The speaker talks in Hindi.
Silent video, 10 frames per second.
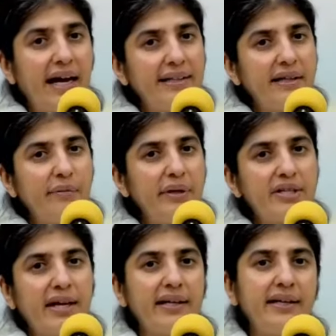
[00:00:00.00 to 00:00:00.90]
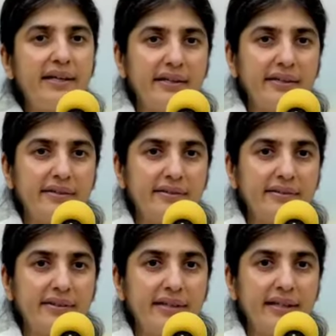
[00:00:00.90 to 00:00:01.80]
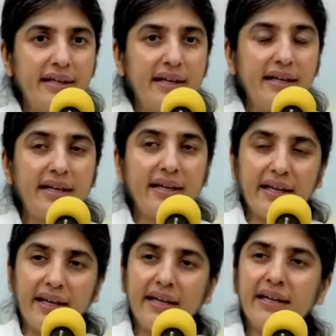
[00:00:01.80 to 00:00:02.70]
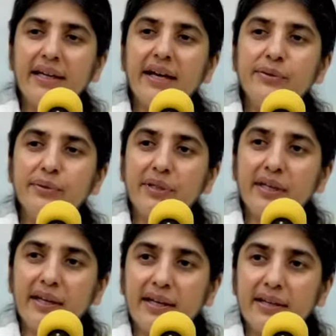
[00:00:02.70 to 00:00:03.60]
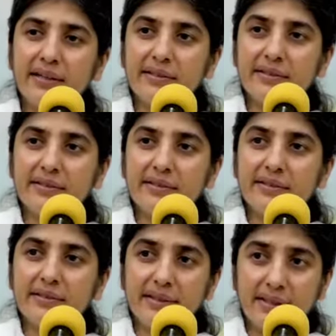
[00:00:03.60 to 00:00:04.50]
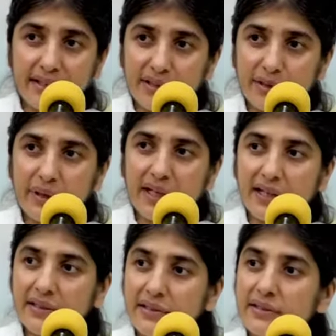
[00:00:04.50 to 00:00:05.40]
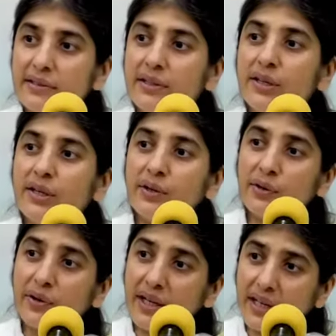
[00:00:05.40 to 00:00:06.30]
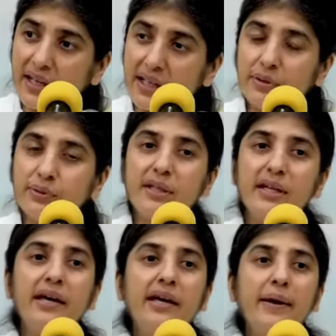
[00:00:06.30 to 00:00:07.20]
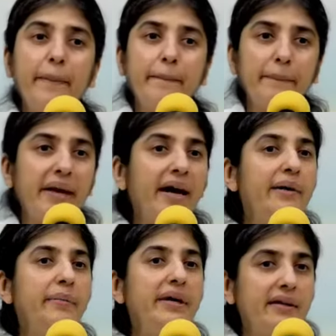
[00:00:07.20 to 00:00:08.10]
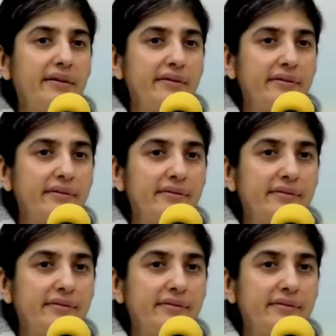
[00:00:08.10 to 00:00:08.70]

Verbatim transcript: याद हमेशा आएगी लेकिन एक याद होती है दर्द में याद और एक याद होती है प्यार में याद